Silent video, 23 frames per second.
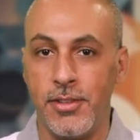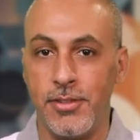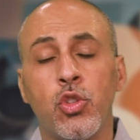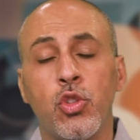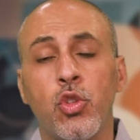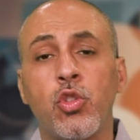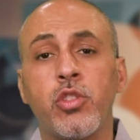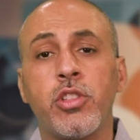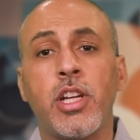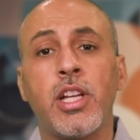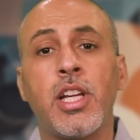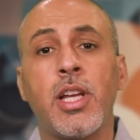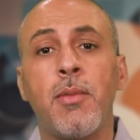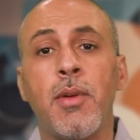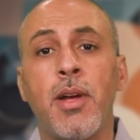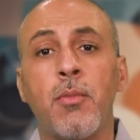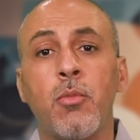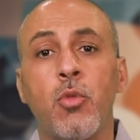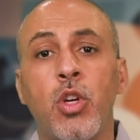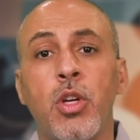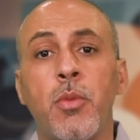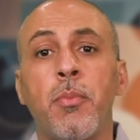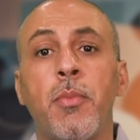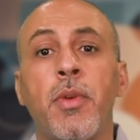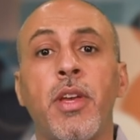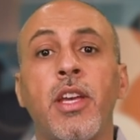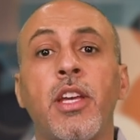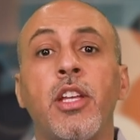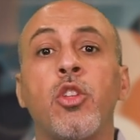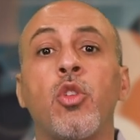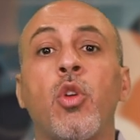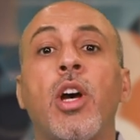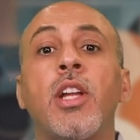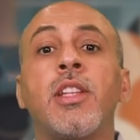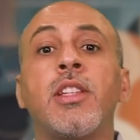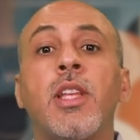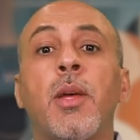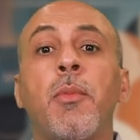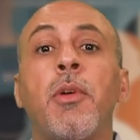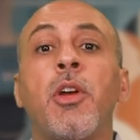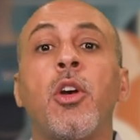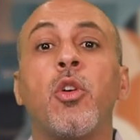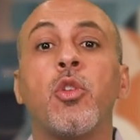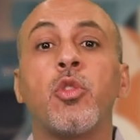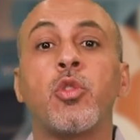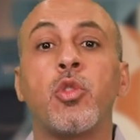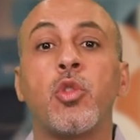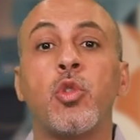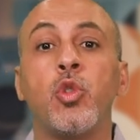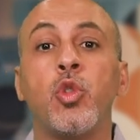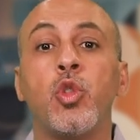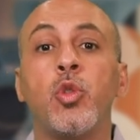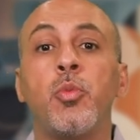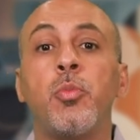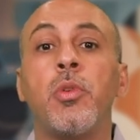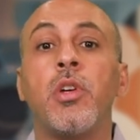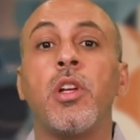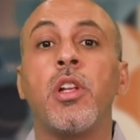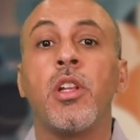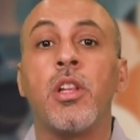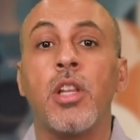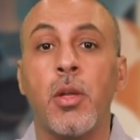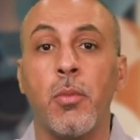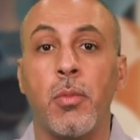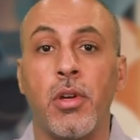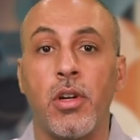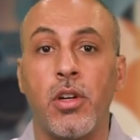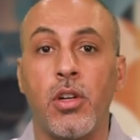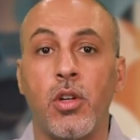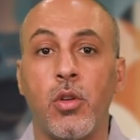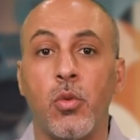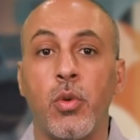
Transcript: نقطة كمان مهمة إنه أتبع أسلوب اللبق